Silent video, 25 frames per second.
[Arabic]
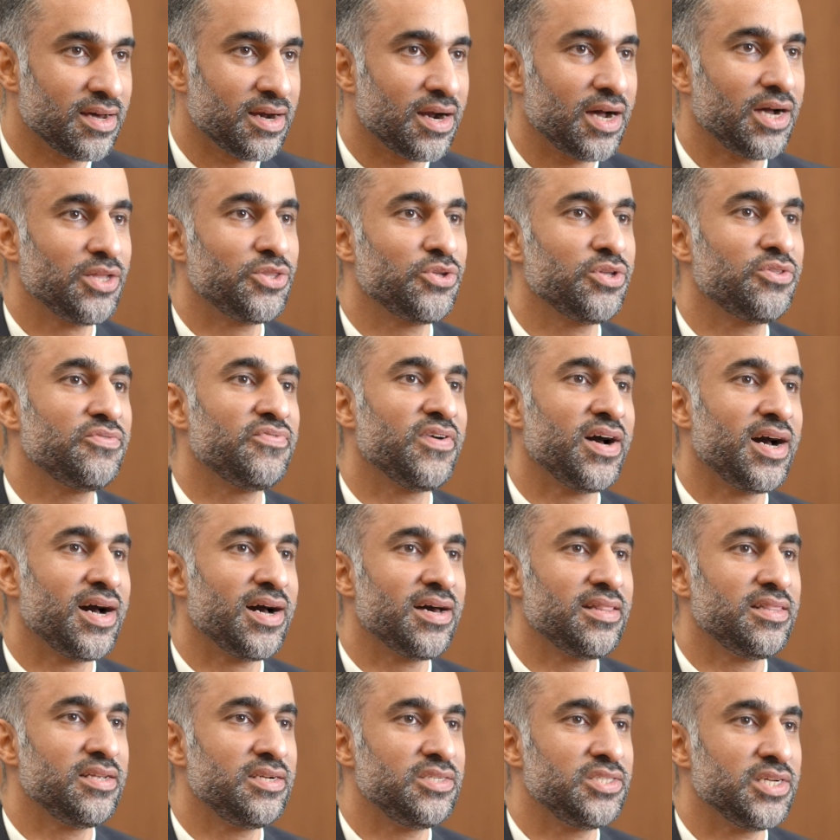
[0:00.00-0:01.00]
راح تدفع
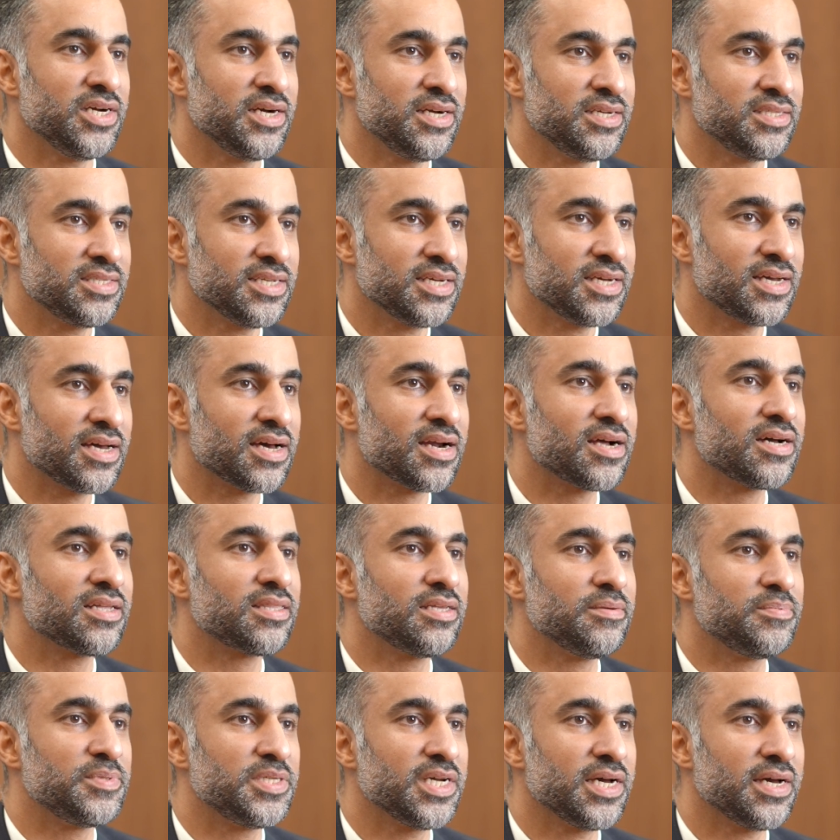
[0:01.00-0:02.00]
هذه الجائزة
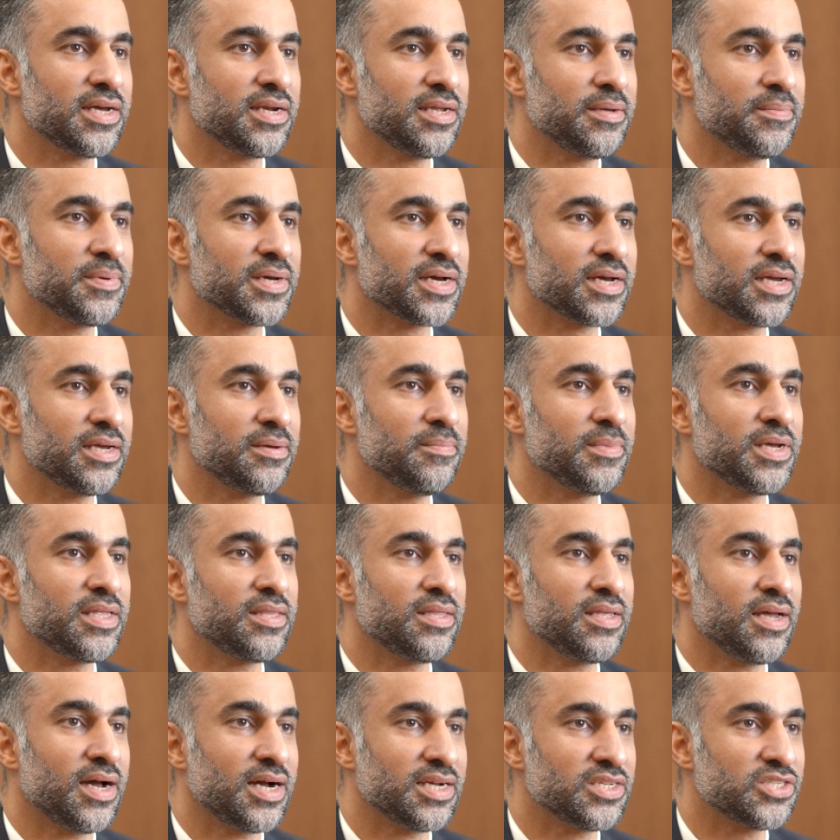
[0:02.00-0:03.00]
كراتب شهري بقيمة
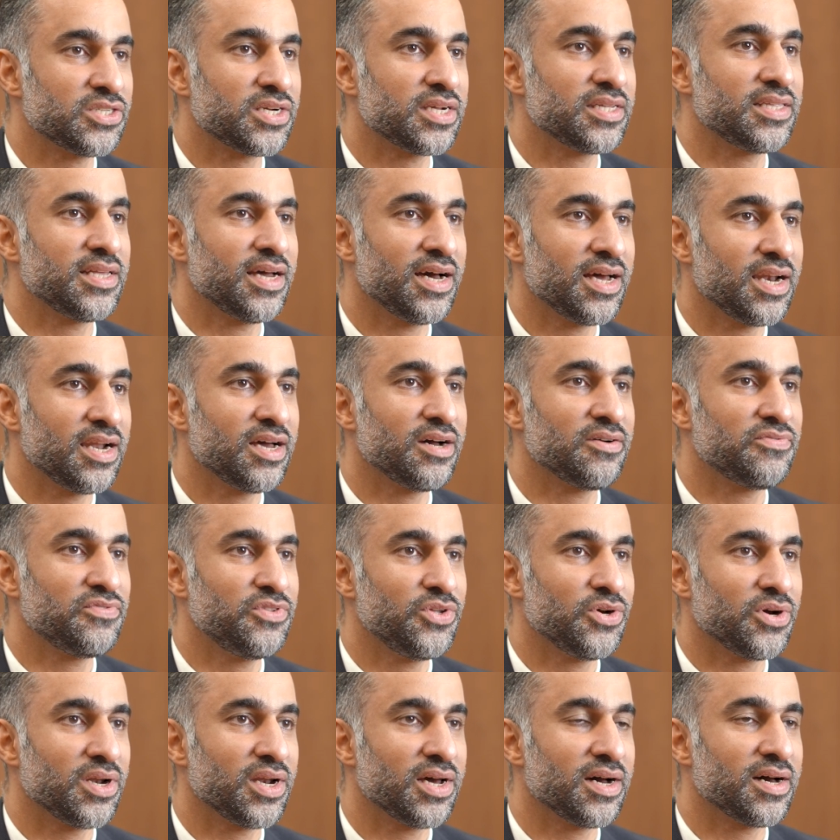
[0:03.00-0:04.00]
10 ألاف
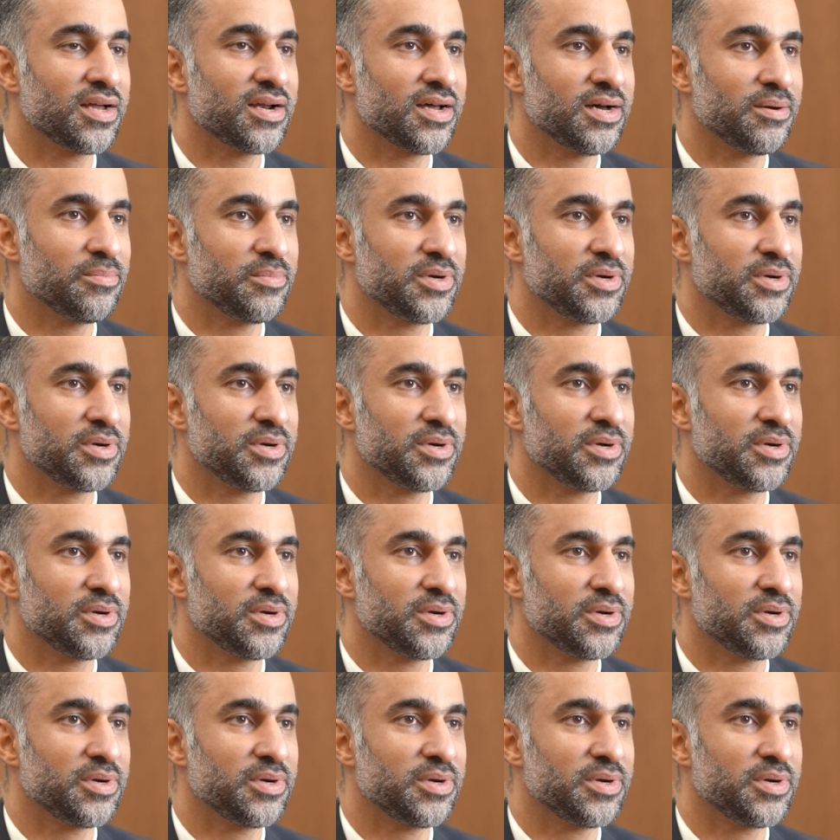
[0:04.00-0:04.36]
دولار